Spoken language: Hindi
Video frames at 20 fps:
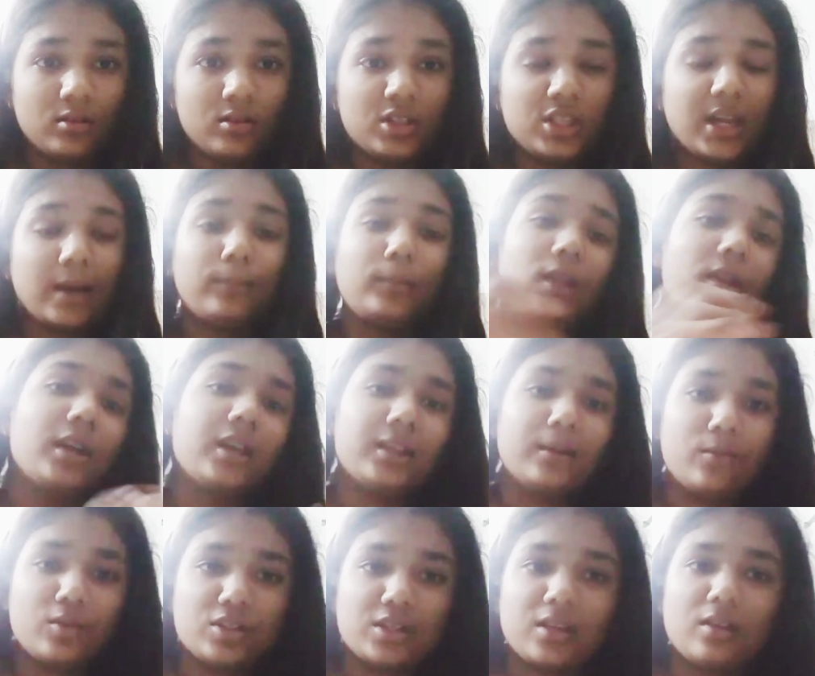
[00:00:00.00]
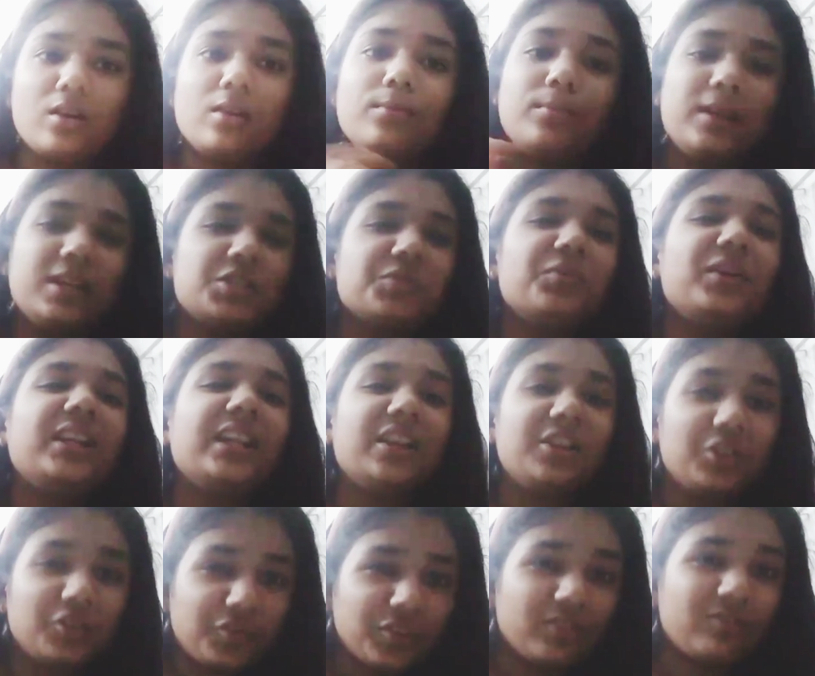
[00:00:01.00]
चैप्टर खत्म हो जाएगा और बीच में
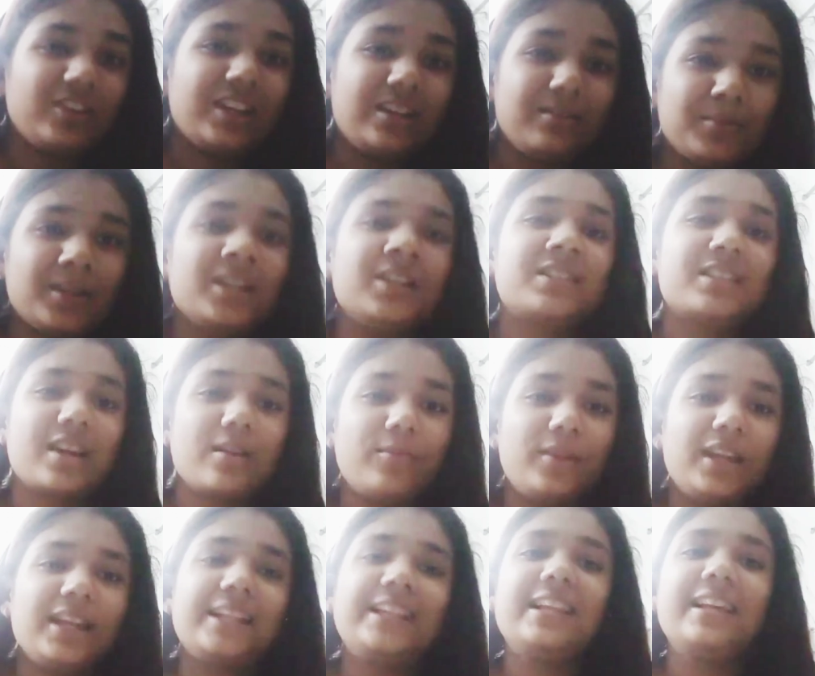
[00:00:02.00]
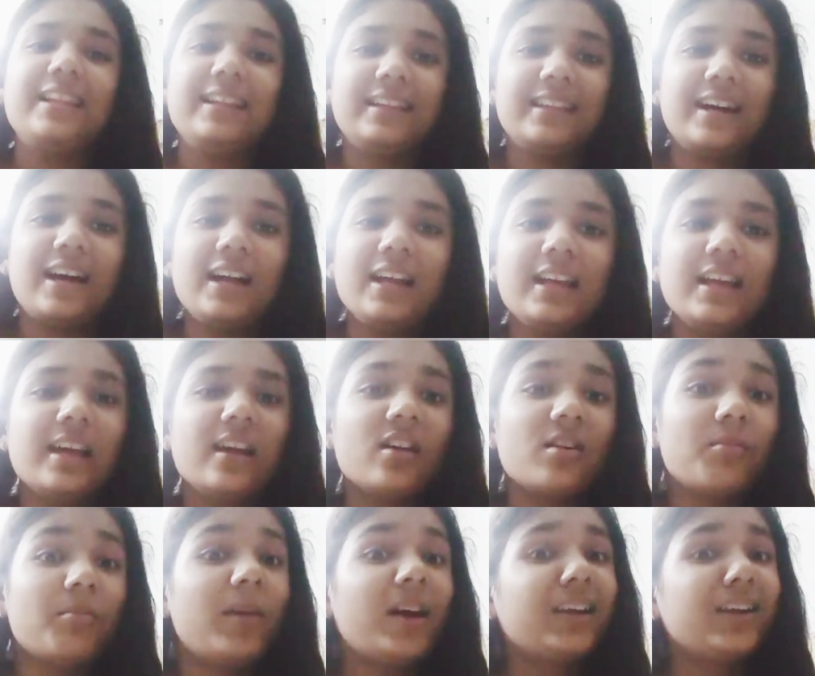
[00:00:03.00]
टेन टू फिफ्टीन मिनट्स का ब्रेक ले लेना
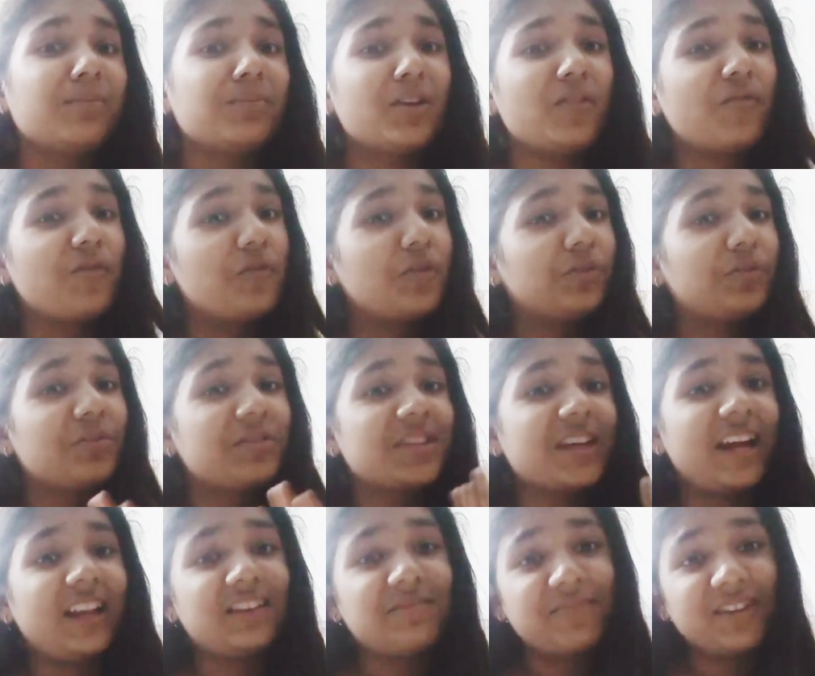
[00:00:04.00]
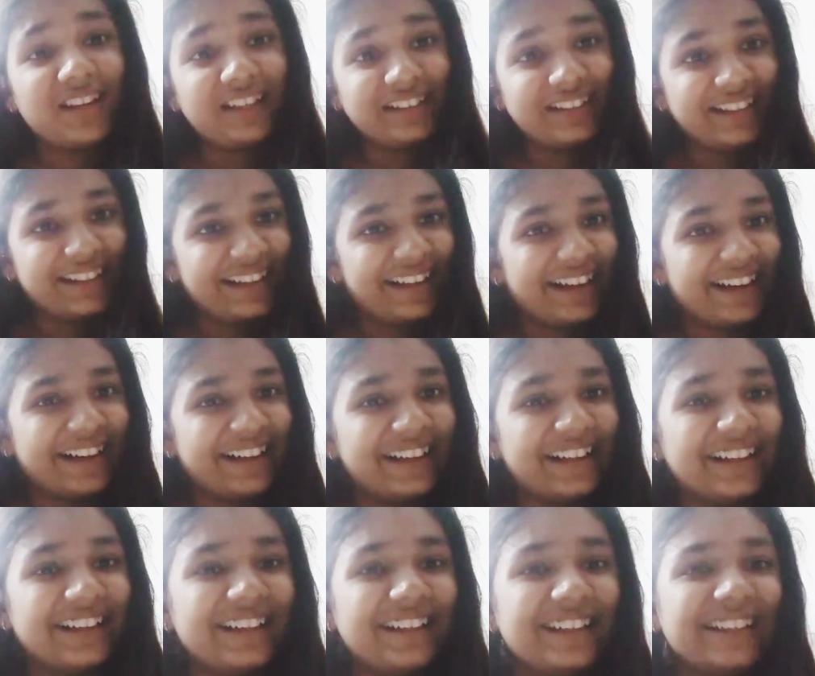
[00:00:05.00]
बट अपने फ़ोन को साइड में रख देना
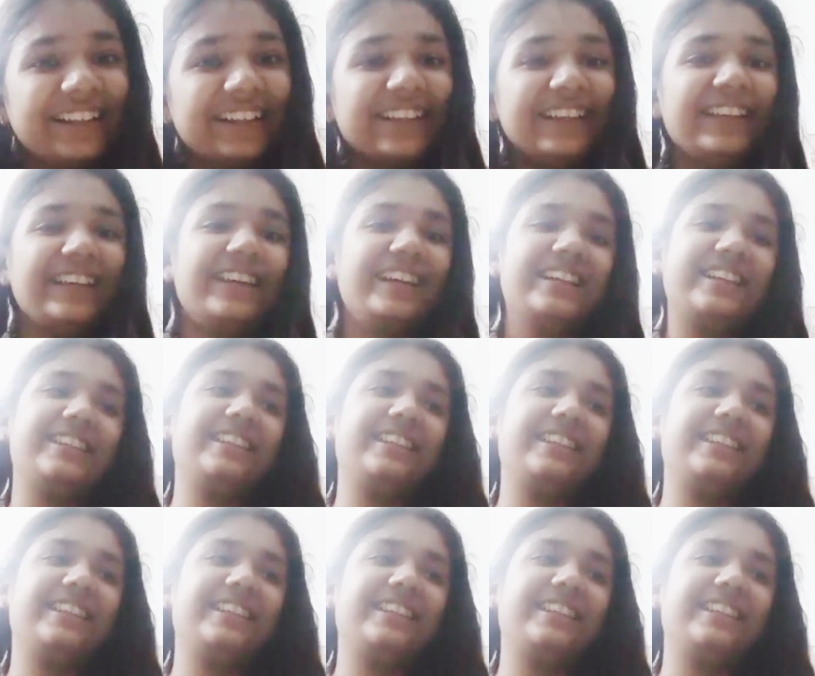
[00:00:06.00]
यार